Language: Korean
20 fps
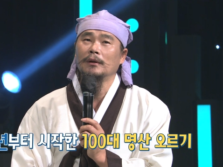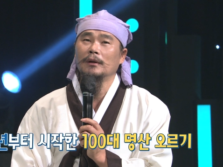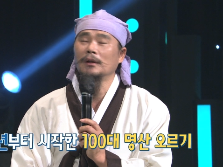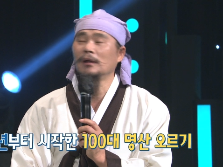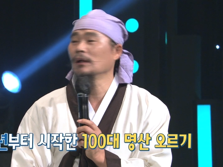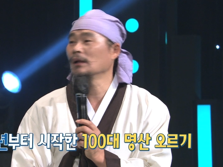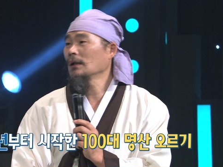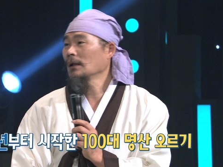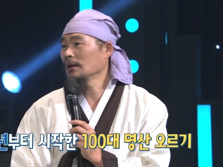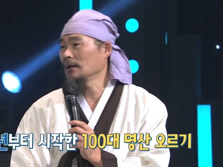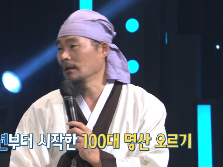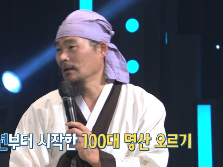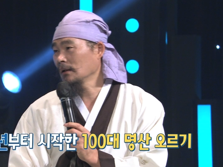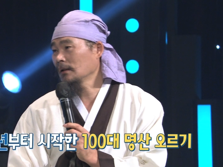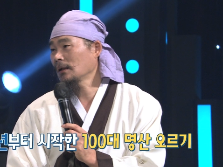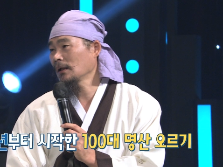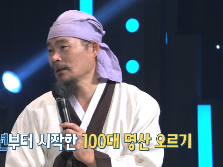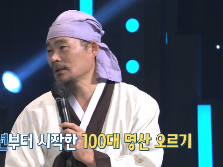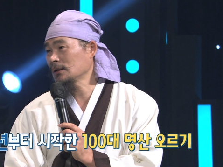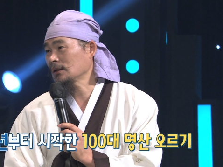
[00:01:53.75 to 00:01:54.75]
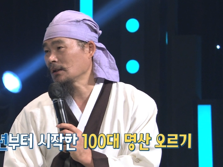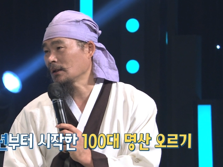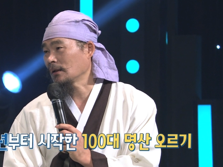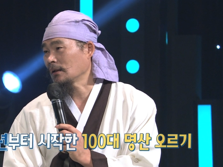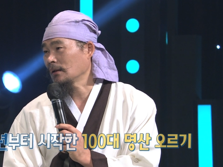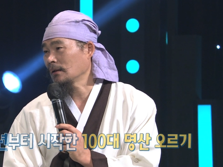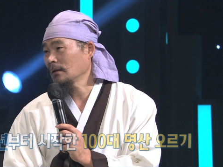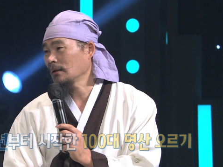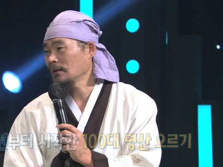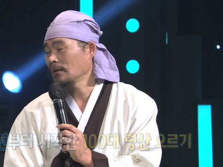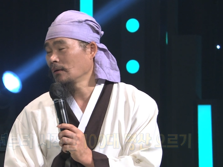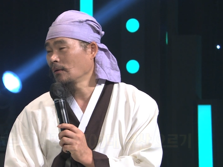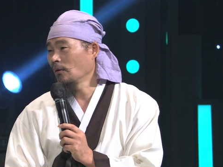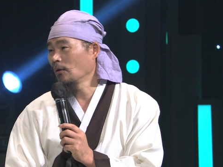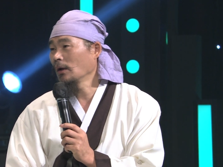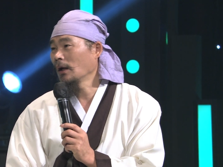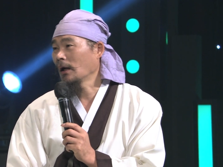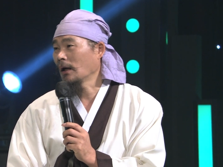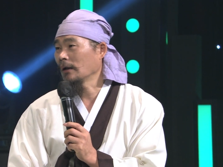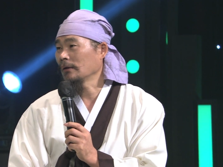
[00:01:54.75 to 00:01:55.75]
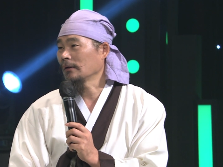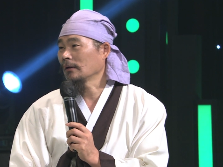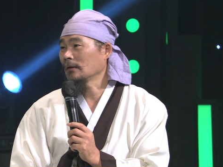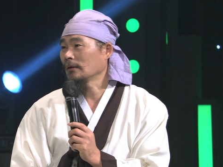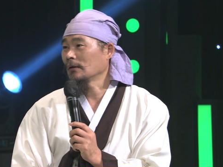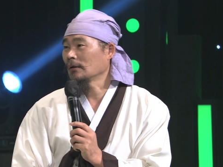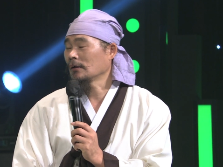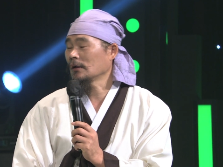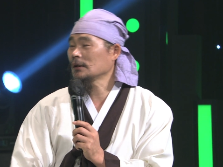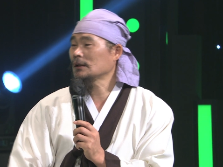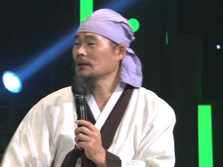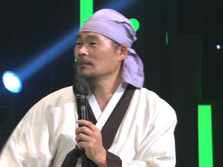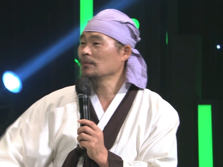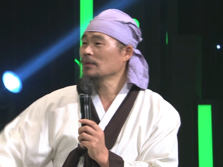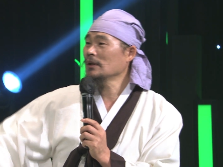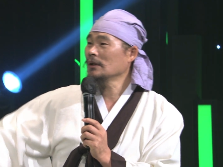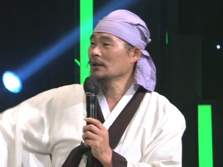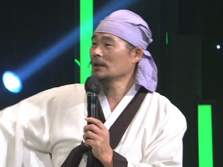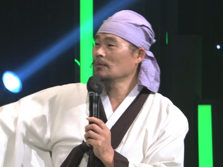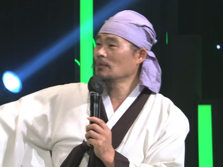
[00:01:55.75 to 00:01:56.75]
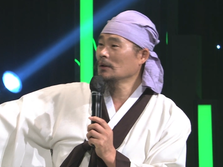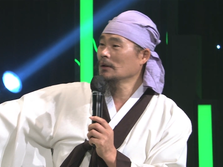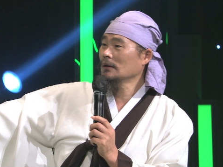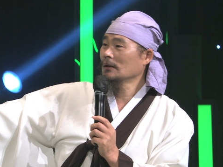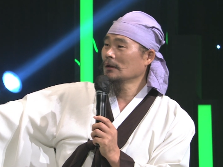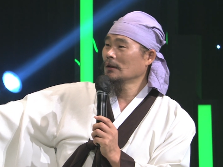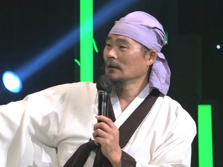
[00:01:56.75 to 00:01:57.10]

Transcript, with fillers: 1년에 10개씩 올라가는 거. 그리고 10년이면